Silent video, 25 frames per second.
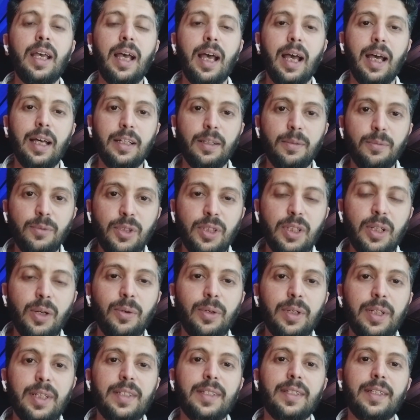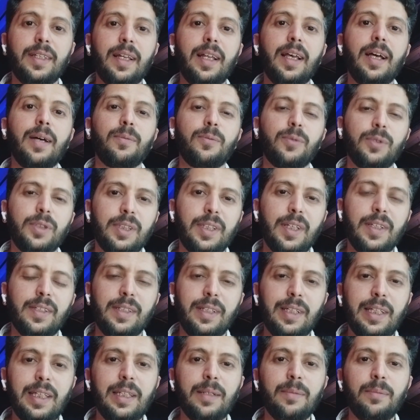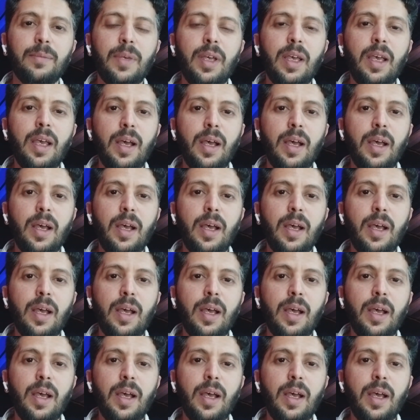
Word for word: على مستوى الاستلام والتسليم